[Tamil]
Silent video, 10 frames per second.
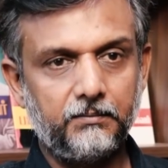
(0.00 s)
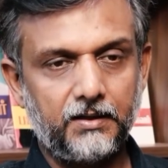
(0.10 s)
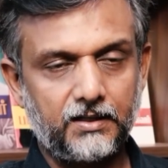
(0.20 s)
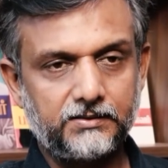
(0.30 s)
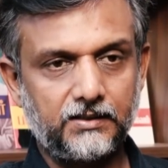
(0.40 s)

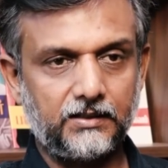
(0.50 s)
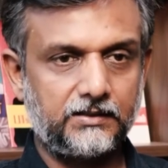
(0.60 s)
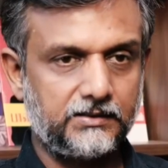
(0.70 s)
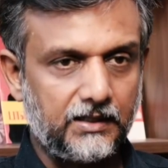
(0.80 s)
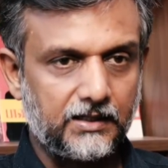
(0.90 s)
பாரதிய ஜனதா
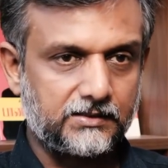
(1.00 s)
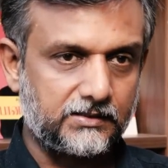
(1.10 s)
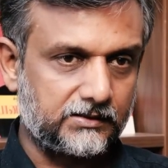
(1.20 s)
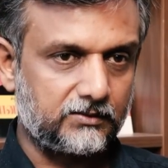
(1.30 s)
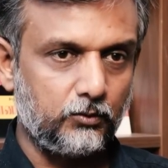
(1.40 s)
கட்சி
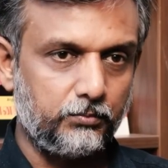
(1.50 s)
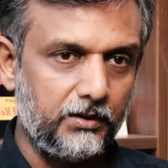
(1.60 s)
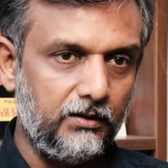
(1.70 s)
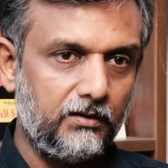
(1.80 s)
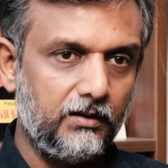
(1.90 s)
ஆர்எஸ்எஸ்
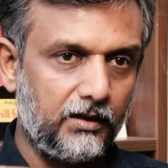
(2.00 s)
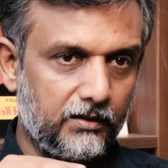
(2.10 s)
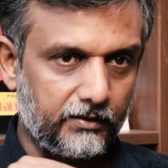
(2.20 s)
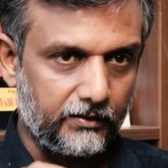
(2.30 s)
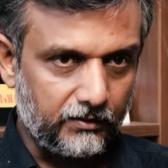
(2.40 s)
கும்பல்
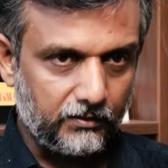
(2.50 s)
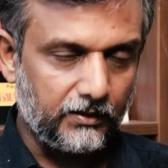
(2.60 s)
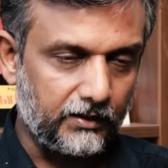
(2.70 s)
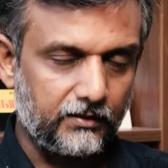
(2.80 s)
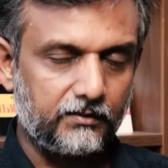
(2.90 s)
அதை
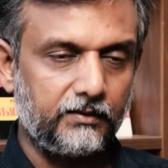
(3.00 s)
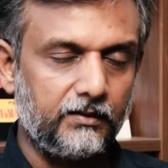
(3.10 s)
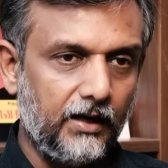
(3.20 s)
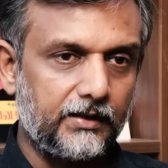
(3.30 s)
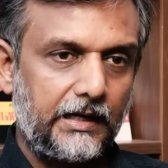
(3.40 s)
நகர்த்தி
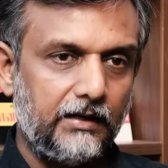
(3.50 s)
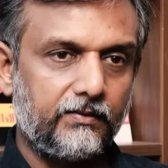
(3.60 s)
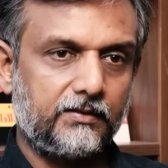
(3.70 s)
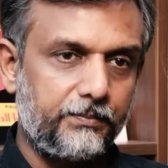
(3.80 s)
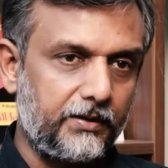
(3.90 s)
அந்த
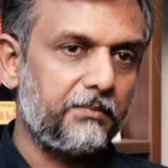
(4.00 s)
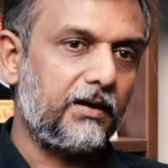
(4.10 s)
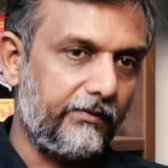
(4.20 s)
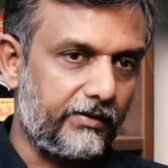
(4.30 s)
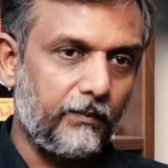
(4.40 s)
கலவரத்தை பெரும்
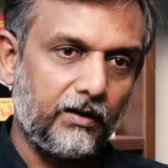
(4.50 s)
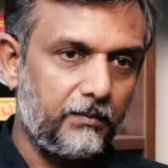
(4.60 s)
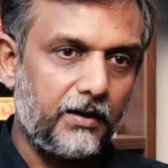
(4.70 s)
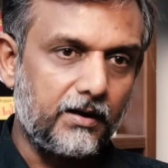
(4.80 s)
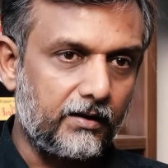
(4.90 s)

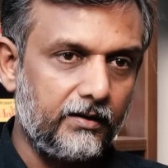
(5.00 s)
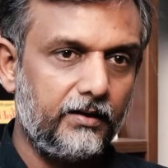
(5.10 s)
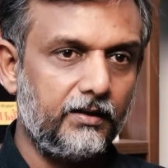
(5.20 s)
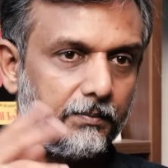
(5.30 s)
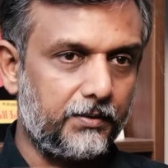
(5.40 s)
கலவரமாக மாற்றி
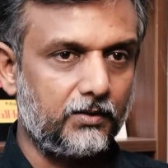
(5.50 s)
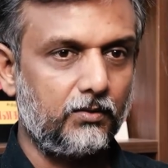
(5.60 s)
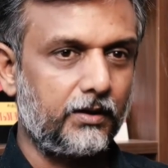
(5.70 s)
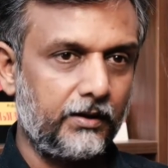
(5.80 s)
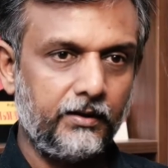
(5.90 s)
இந்த
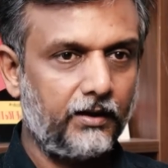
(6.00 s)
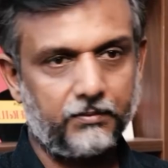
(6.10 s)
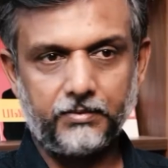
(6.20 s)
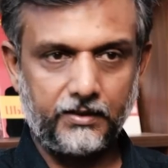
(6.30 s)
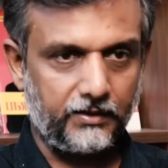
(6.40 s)
படுகொலைகளை
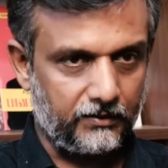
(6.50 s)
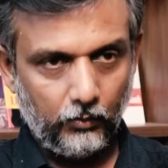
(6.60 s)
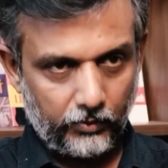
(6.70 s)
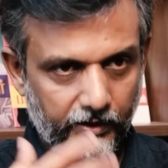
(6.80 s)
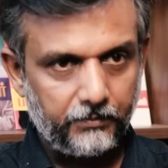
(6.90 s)
ஆரம்பிக்கிறார்
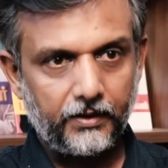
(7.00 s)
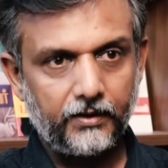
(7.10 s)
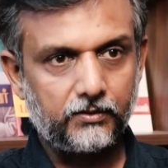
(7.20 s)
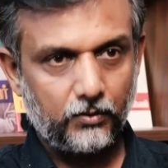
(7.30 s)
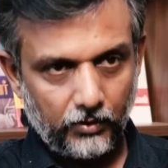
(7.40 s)
ஒரே
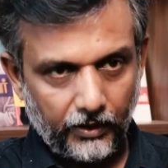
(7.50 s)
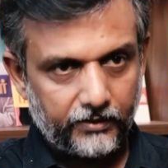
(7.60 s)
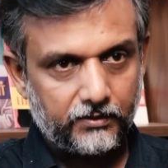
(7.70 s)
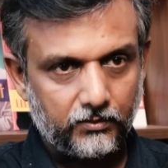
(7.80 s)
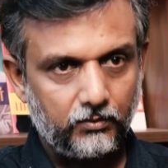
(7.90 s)
மாநிலத்துக்குள்
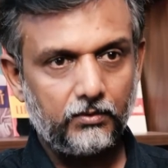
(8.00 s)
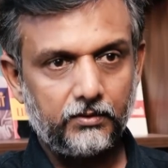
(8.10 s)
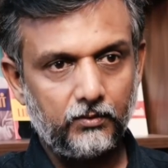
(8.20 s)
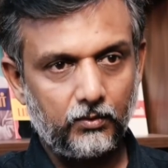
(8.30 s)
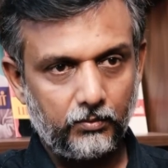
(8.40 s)

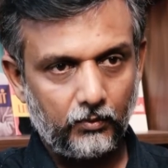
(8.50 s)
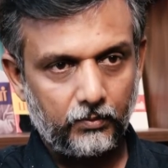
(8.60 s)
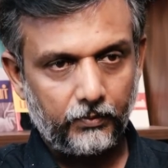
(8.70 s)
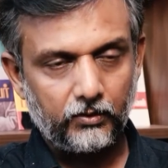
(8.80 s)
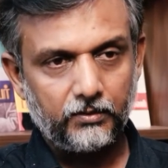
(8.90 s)
அடித்துக்கொண்டு ஒரு
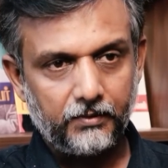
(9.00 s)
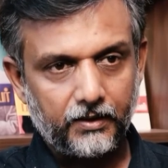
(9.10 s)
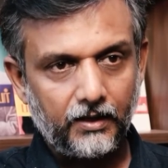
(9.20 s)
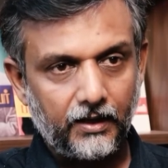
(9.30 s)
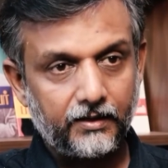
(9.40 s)
ஒரு பகுதி
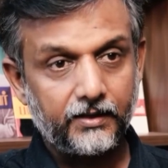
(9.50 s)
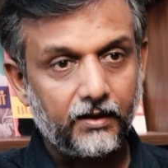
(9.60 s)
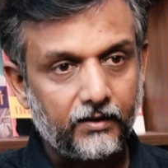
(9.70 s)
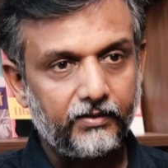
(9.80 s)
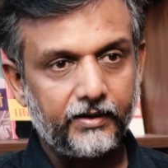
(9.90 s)
மக்கள்
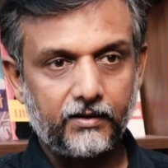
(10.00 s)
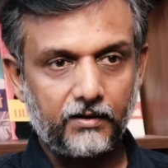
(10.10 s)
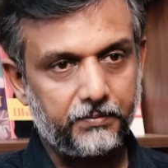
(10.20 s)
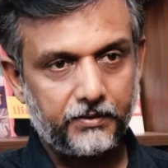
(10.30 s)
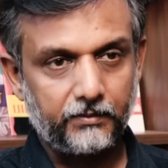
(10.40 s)
அகதிகளாக
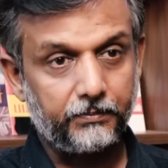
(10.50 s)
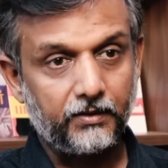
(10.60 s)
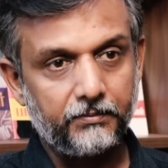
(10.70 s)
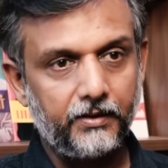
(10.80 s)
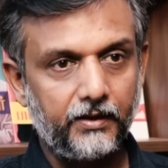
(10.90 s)
வெளியேற்றப்பட்டது
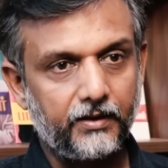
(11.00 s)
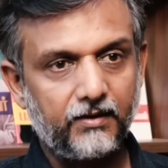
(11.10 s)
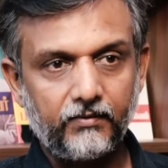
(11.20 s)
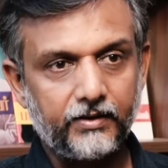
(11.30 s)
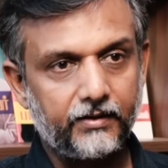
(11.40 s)
பெரும்
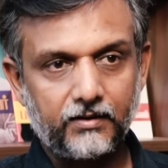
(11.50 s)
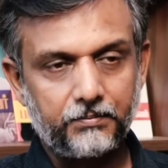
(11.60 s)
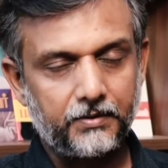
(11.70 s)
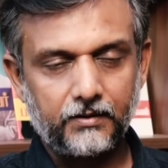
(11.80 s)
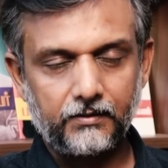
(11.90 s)
எண்ணிக்கையில்
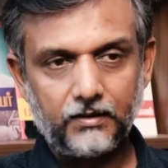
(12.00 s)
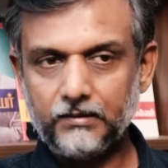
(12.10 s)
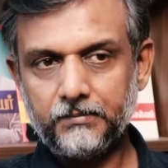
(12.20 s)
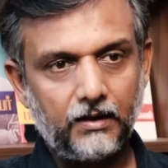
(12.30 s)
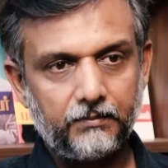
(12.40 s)

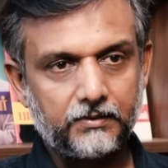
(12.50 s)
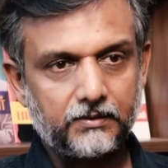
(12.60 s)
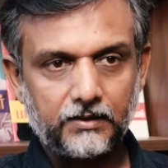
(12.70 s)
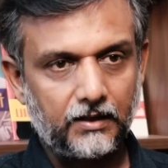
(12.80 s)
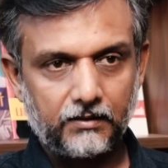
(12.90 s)
வெளியேற்றப்பட்டதெல்லாம் நாம்
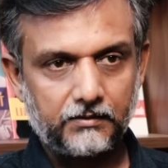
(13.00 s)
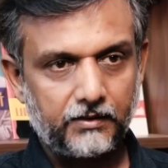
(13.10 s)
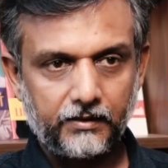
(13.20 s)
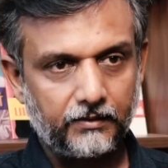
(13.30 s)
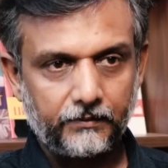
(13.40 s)
வந்து கண்டது
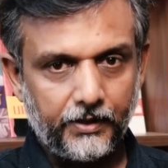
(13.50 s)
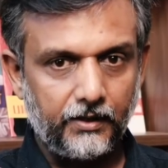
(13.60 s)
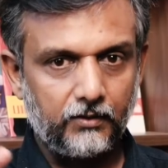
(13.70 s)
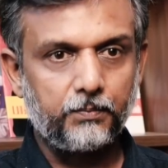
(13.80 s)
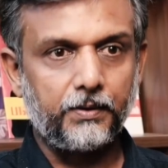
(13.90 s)
கிடையாது
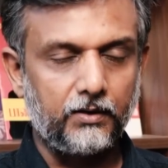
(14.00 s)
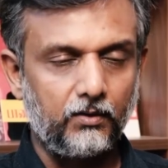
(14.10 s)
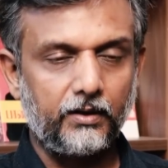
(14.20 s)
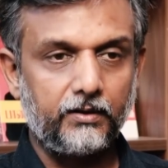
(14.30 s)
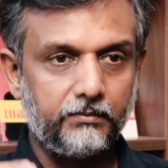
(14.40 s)
இப்படியான ஒரு
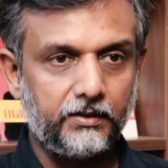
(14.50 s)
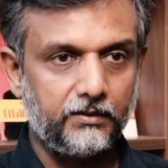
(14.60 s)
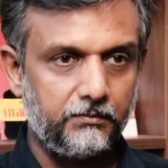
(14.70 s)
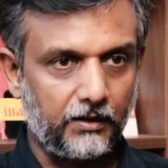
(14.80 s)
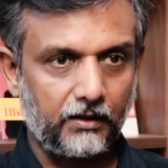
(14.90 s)
படுகொலையும் இதையும்